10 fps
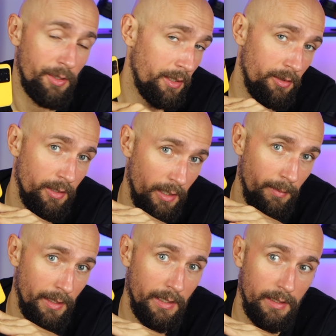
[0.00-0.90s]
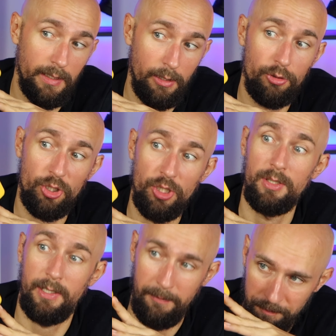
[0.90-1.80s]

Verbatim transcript: go jako Rimi GT Neo 3T.